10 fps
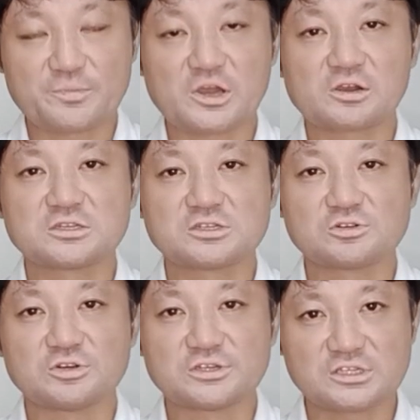
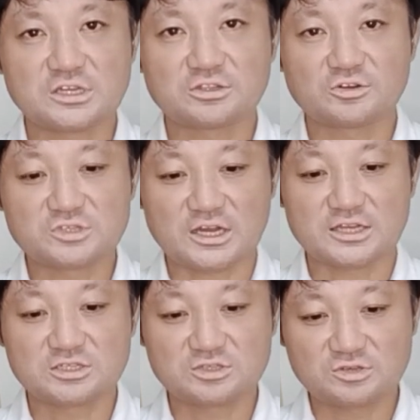881人のうち
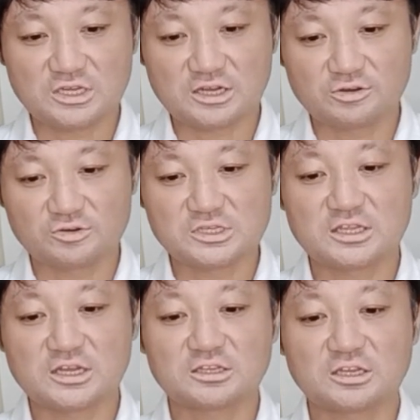80人が陽性
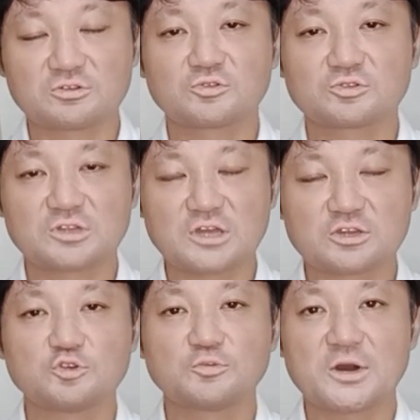だったということで、
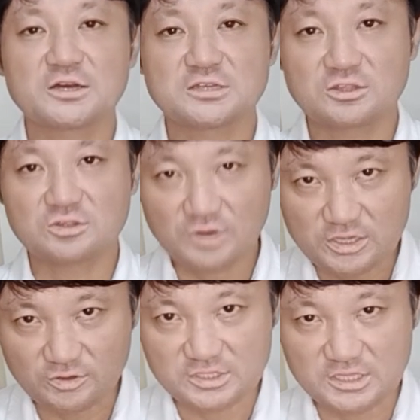9%が
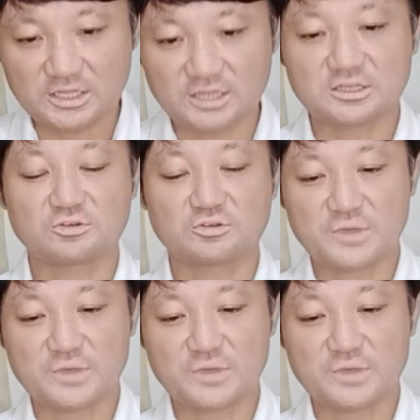陽性だったと。